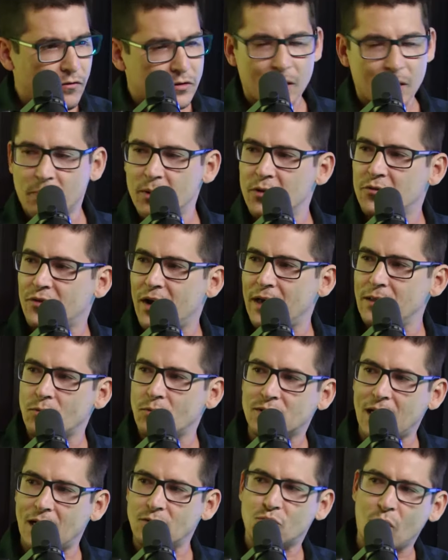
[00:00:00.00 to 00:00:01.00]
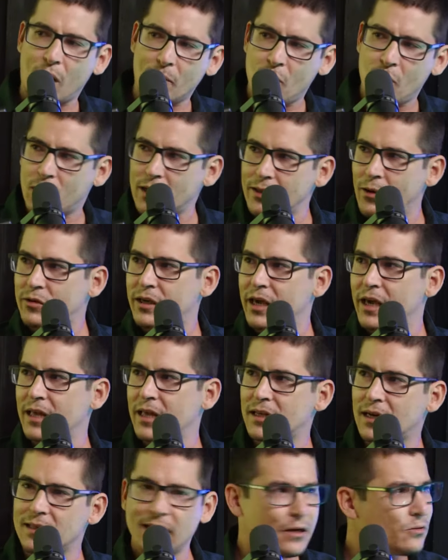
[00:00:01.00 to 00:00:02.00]
você para o inferno é o que sai de sua boca, não o que
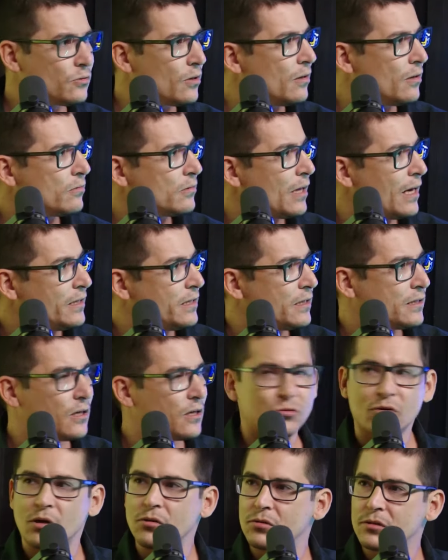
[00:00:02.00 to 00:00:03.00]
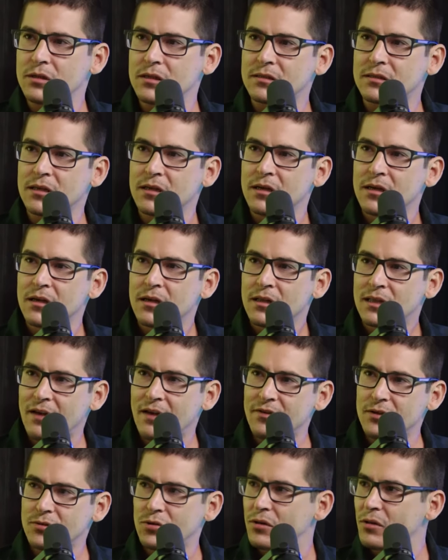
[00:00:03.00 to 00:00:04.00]
entra, não é isso ou não? Ele é disse isso, mesmo. ou não disse?
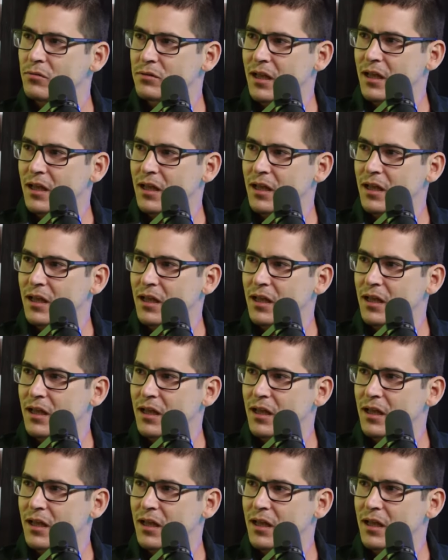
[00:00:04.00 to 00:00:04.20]
Teve isso ou não